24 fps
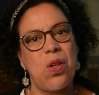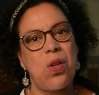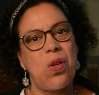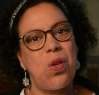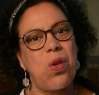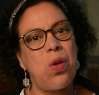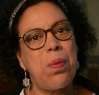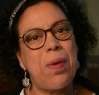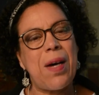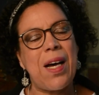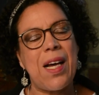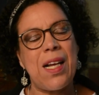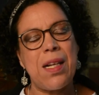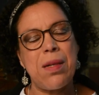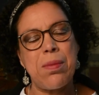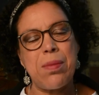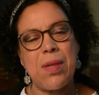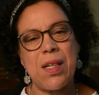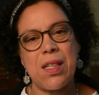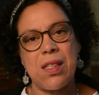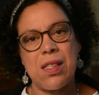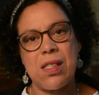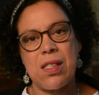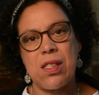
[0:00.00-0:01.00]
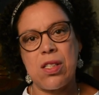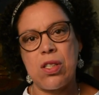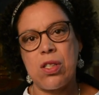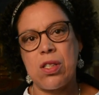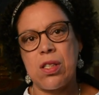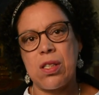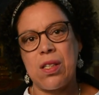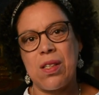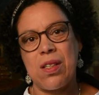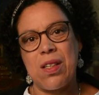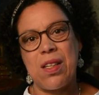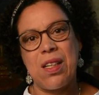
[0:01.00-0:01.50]
überall machten
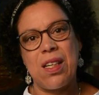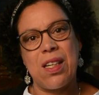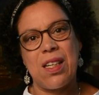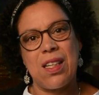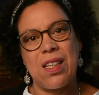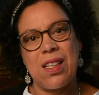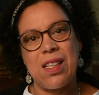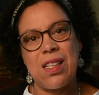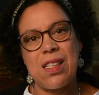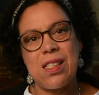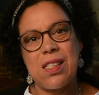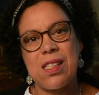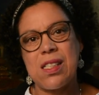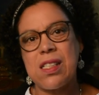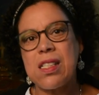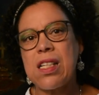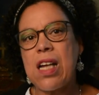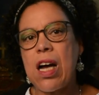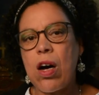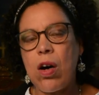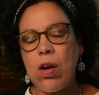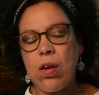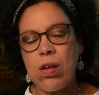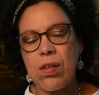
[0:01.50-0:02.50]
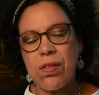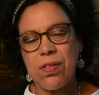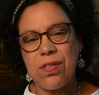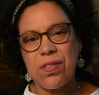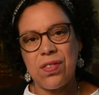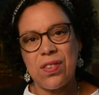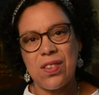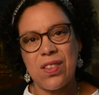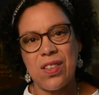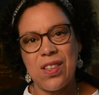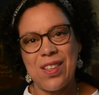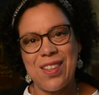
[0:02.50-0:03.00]
sich Christen auf
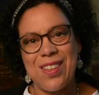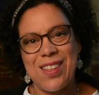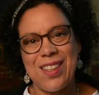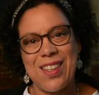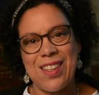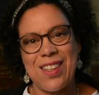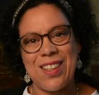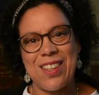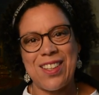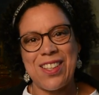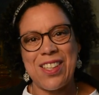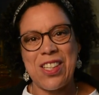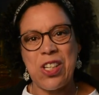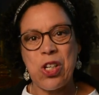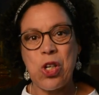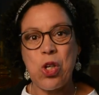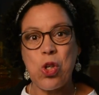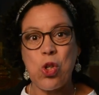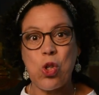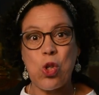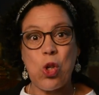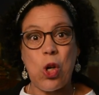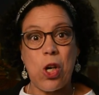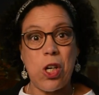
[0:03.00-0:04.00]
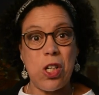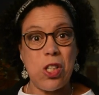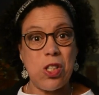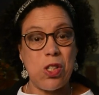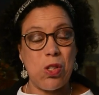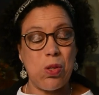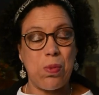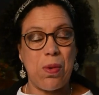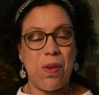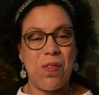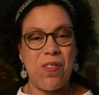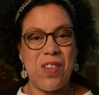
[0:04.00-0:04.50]
ihre Scheu
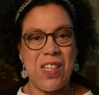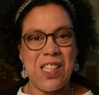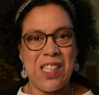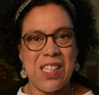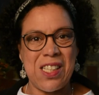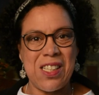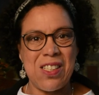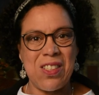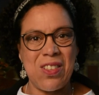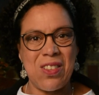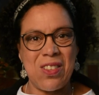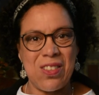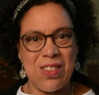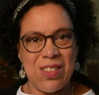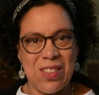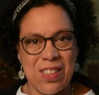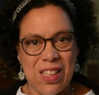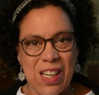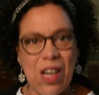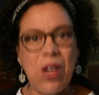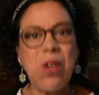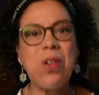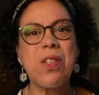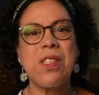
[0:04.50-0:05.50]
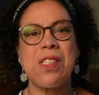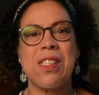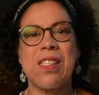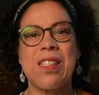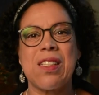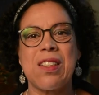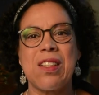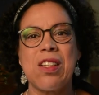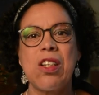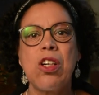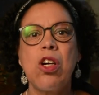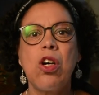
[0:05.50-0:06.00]
zu überwinden und
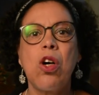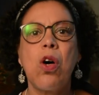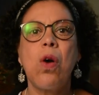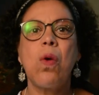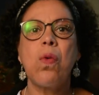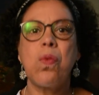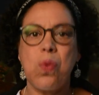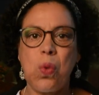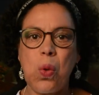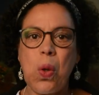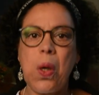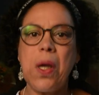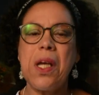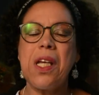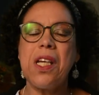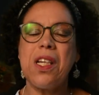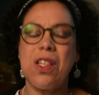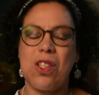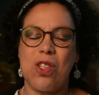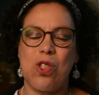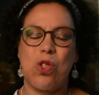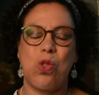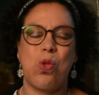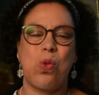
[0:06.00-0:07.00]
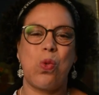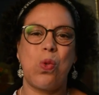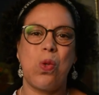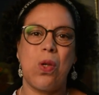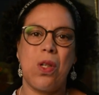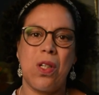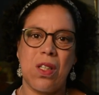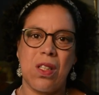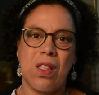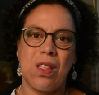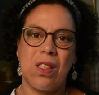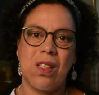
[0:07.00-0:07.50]
draußen vor ihrer
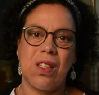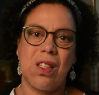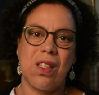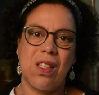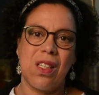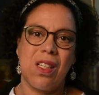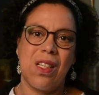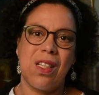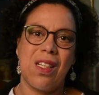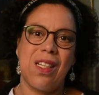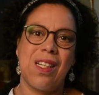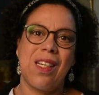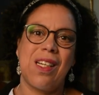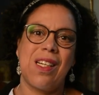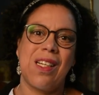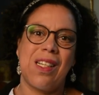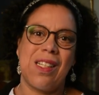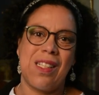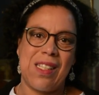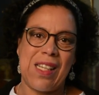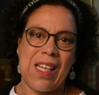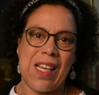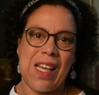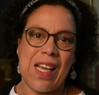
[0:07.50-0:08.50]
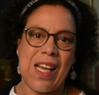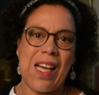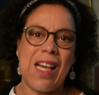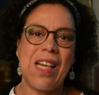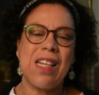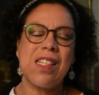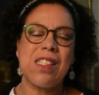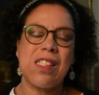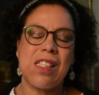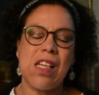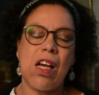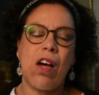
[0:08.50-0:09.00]
Tür, der Herr
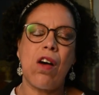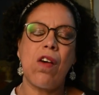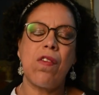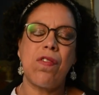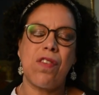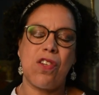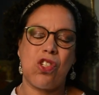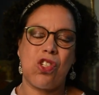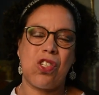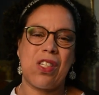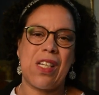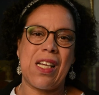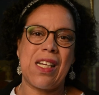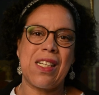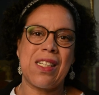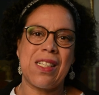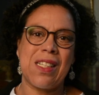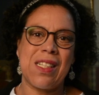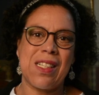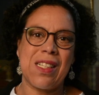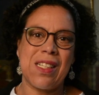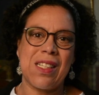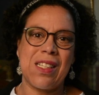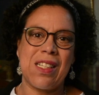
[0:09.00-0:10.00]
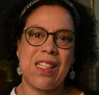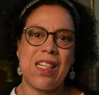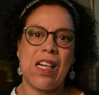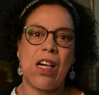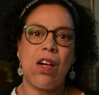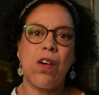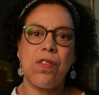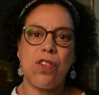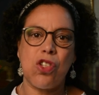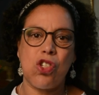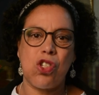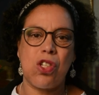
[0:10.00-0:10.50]
ist auferstanden, die
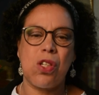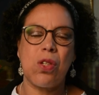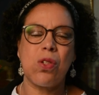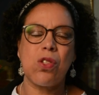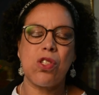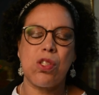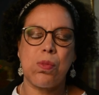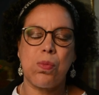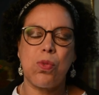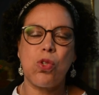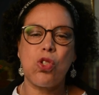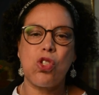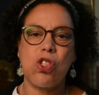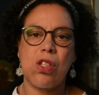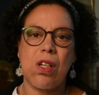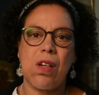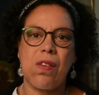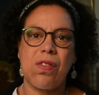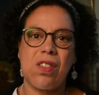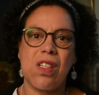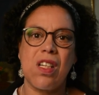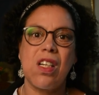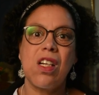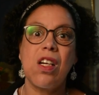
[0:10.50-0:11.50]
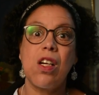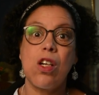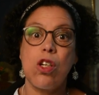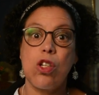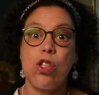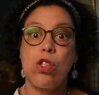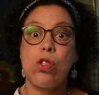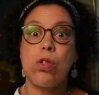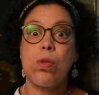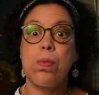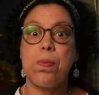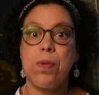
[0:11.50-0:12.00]
Auferstehungsbotschaft
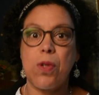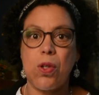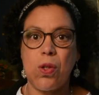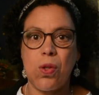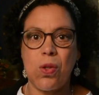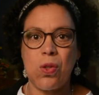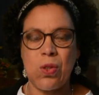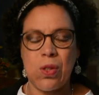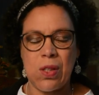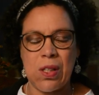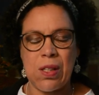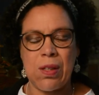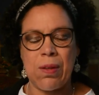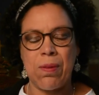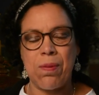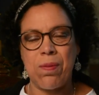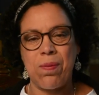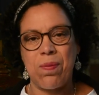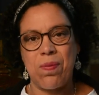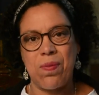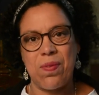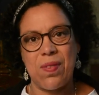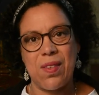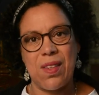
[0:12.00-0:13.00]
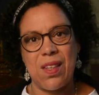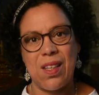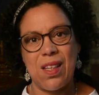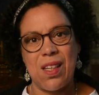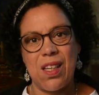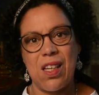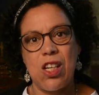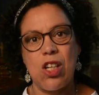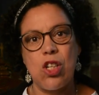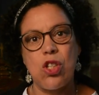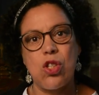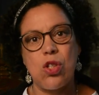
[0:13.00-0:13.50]
zu bekünden,
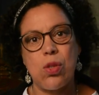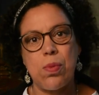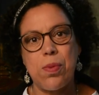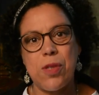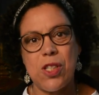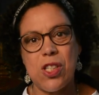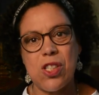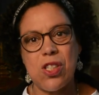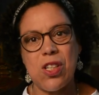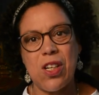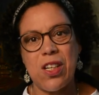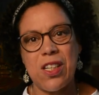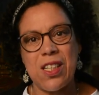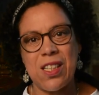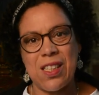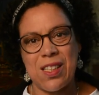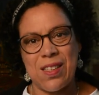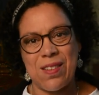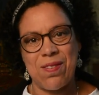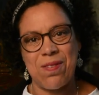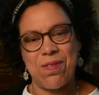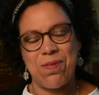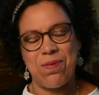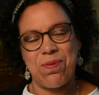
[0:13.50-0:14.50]
zu bezeugen.